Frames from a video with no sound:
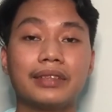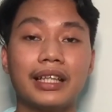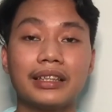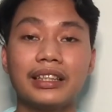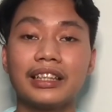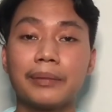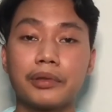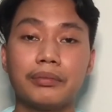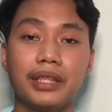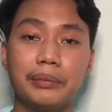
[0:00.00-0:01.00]
dati
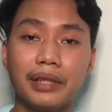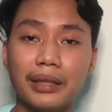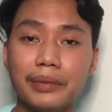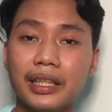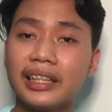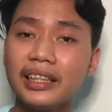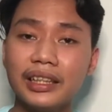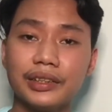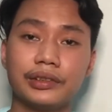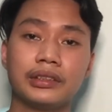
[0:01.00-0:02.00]
nagka-problema kami
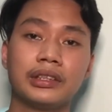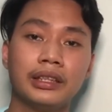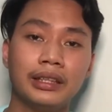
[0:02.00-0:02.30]
hanggang ngayon.